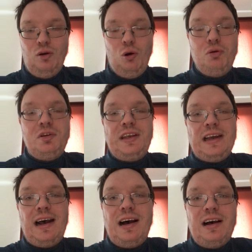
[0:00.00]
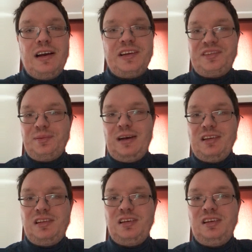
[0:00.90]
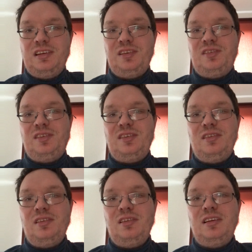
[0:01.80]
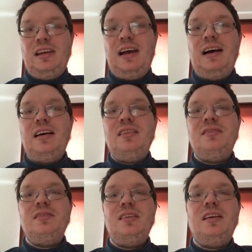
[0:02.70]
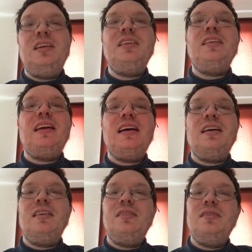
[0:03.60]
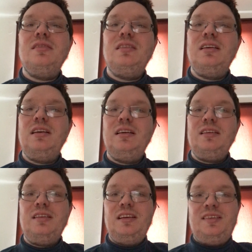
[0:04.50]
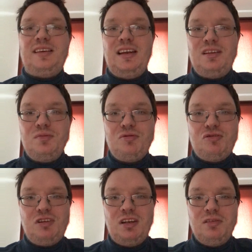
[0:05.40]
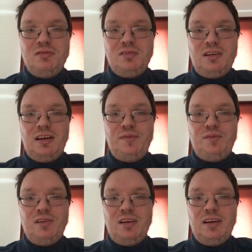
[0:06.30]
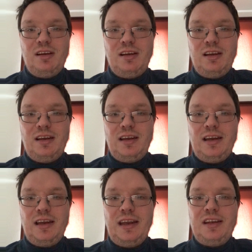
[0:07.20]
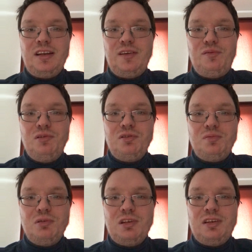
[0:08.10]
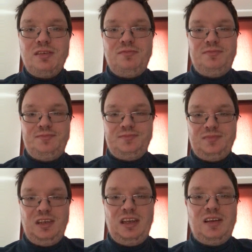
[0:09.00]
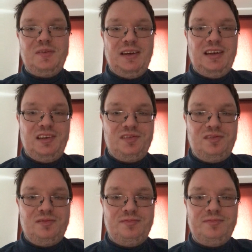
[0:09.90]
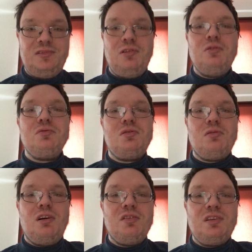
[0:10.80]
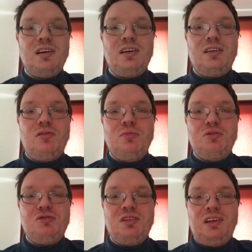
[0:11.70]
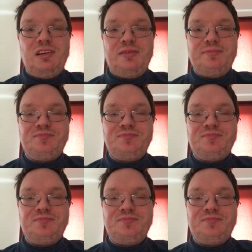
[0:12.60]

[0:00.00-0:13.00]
und ja, es war das Jahr, in der die Zeitumstellung eingeführt wurde. Ich weiß, und noch andere komische Dinge.